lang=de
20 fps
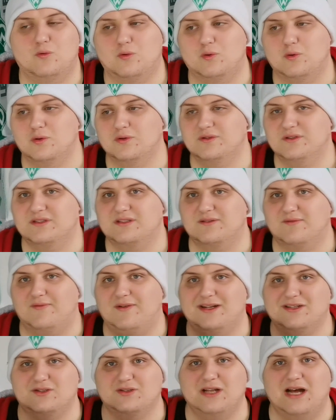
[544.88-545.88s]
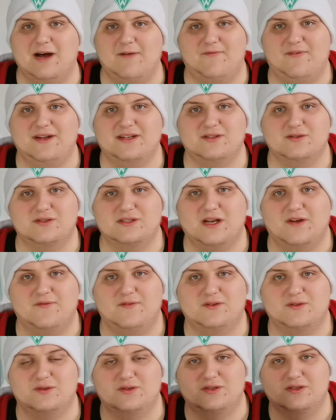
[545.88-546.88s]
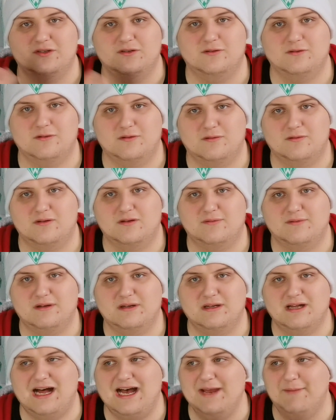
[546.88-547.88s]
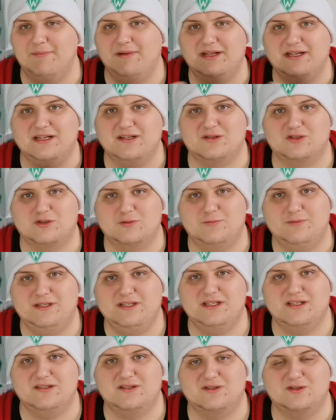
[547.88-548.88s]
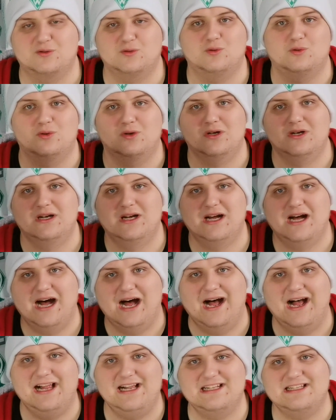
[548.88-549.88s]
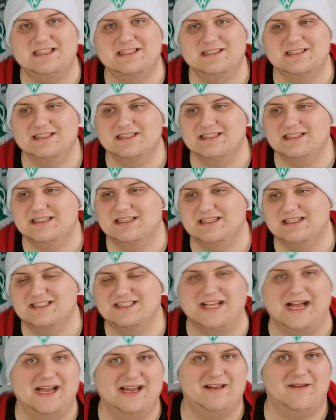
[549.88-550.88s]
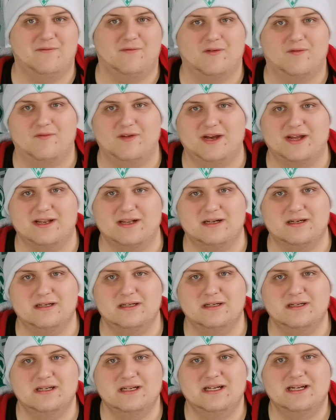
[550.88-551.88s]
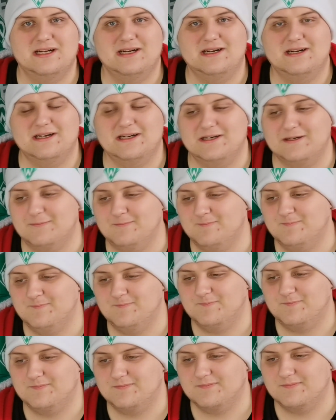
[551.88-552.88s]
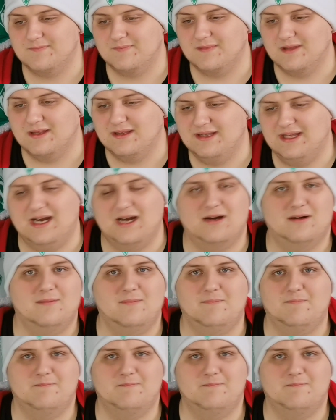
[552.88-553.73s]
und vielleicht so eine Abwechslung schaffe zwischen äh, Einblicke zu mir, zu alten äh, Zeiten von Werder. Ähm, ja,